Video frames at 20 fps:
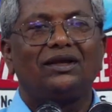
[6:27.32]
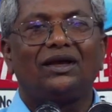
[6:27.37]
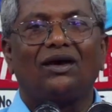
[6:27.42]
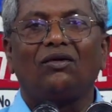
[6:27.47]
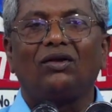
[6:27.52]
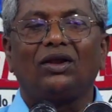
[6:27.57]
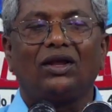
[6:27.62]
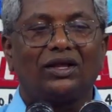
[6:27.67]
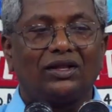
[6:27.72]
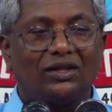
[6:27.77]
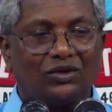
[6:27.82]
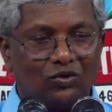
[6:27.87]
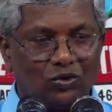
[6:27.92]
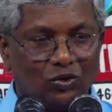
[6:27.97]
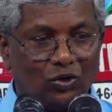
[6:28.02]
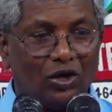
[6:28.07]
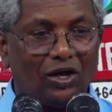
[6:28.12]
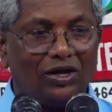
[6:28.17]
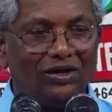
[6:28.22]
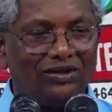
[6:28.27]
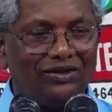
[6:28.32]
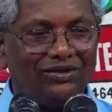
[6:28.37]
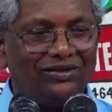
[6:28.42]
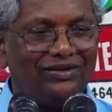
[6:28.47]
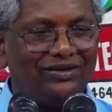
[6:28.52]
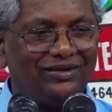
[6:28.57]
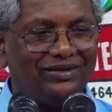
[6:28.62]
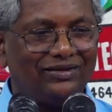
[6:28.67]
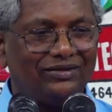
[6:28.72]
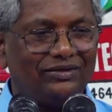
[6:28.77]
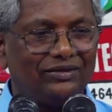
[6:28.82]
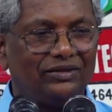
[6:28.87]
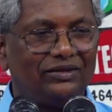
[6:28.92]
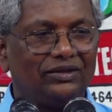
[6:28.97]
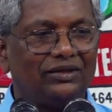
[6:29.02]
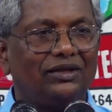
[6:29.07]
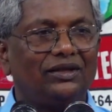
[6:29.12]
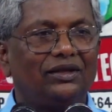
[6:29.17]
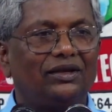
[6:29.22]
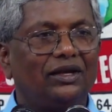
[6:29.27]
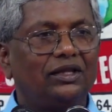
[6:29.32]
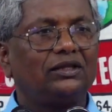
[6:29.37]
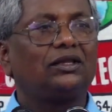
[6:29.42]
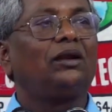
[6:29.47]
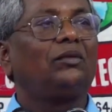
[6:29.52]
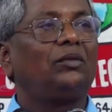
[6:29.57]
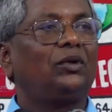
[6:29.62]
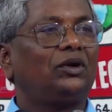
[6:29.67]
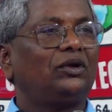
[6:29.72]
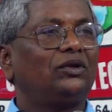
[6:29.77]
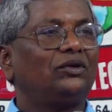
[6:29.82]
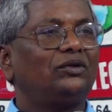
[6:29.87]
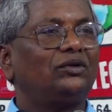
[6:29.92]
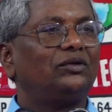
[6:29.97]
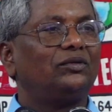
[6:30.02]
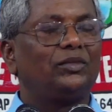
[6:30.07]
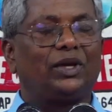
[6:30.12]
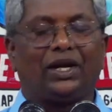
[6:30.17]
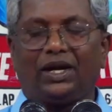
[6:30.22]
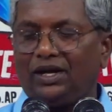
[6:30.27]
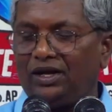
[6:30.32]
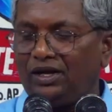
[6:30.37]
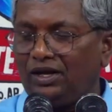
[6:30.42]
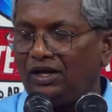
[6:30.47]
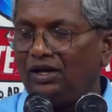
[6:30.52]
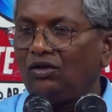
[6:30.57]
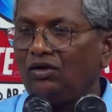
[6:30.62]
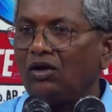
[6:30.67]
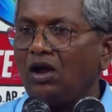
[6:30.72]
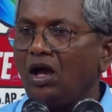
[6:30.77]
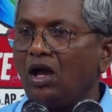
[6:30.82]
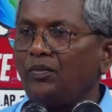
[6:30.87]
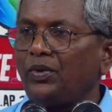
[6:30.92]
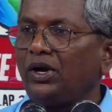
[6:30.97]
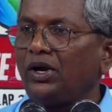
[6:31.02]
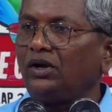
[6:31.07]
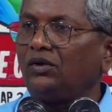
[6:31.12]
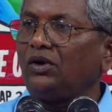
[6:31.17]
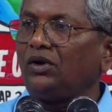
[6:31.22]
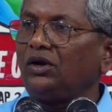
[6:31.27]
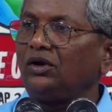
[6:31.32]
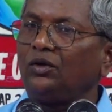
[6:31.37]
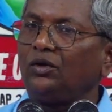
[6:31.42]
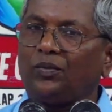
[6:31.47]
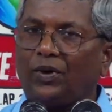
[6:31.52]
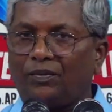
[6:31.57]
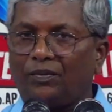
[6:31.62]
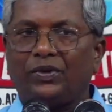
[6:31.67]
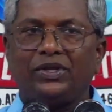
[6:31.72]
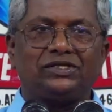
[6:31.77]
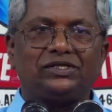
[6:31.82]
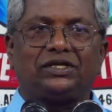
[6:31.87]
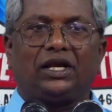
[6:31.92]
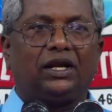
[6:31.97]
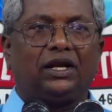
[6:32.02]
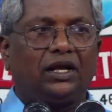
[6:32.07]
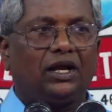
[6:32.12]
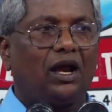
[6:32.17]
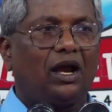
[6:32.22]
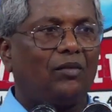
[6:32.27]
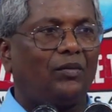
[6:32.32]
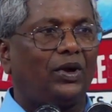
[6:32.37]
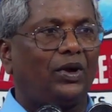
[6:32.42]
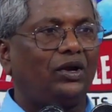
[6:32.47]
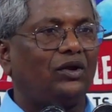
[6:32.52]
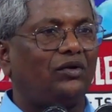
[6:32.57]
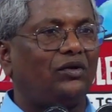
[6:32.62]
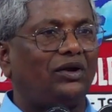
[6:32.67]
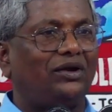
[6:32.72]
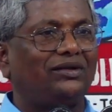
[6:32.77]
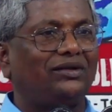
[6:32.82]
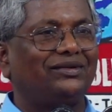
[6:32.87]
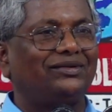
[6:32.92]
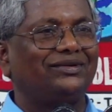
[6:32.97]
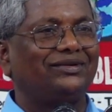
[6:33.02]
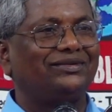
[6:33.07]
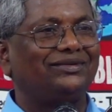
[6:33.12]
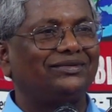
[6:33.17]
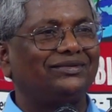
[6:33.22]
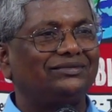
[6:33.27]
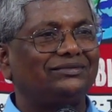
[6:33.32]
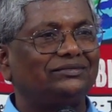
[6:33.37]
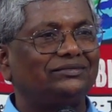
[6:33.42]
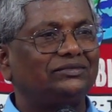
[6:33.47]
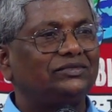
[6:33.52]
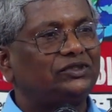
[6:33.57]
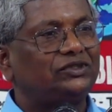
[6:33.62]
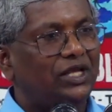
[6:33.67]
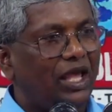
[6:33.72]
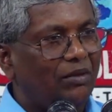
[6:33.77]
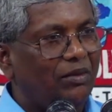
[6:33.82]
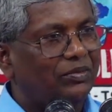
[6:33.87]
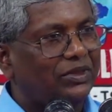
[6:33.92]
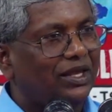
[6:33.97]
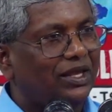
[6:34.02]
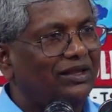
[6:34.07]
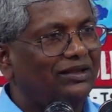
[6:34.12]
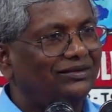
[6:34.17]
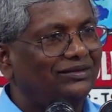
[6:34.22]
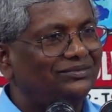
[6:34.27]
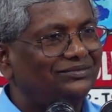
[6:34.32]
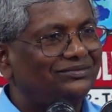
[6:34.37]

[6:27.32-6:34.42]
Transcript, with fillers: అవునా కదా కునుకడు నిద్రపోడు మరి నిన్ను కాపాడువాడు ప్రపంచాన్ని కాపాడువాడు సేమ్ థింగ్